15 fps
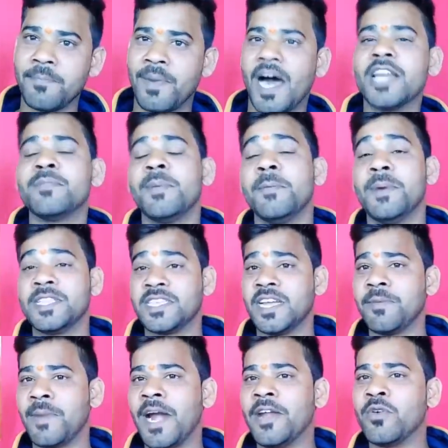बाद भी बच्चन
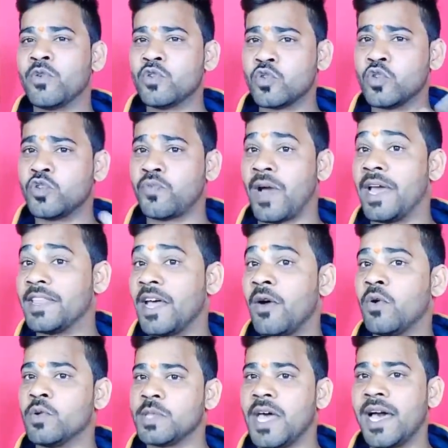पांडे को कुछ फायदा
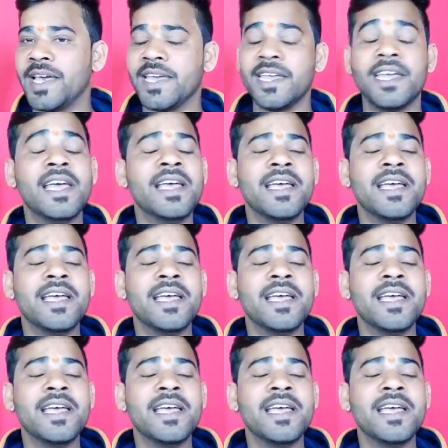होता है